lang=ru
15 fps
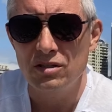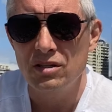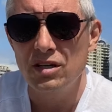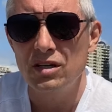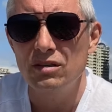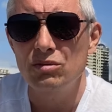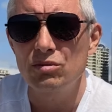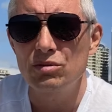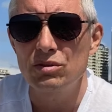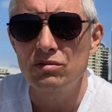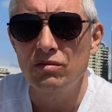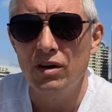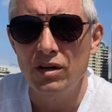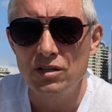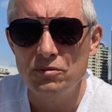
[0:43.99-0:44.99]
да, то есть
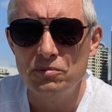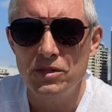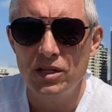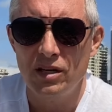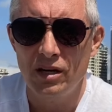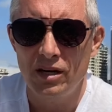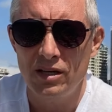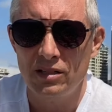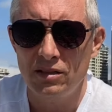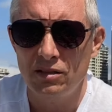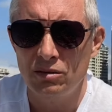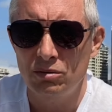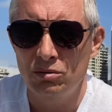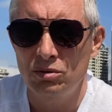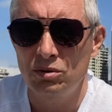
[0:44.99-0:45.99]
врач,
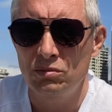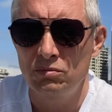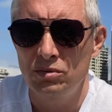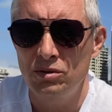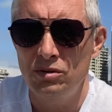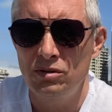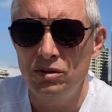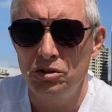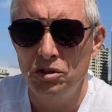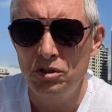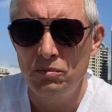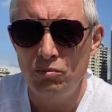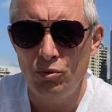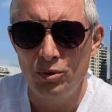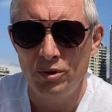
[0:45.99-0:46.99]
психиатр должен был лечить
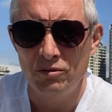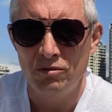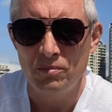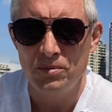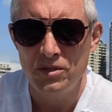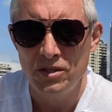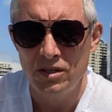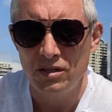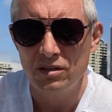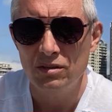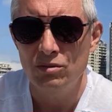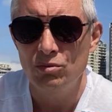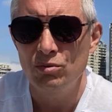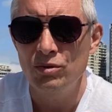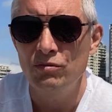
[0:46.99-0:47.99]
буйного психа,
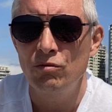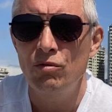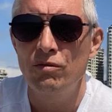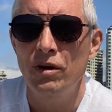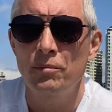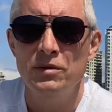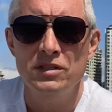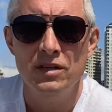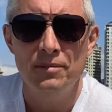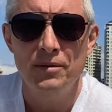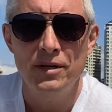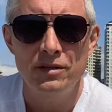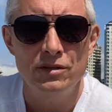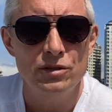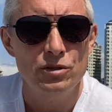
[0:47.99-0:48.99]
ну и вовремя
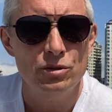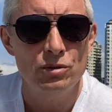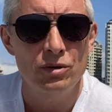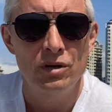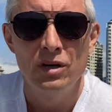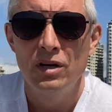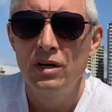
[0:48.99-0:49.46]
заметить, что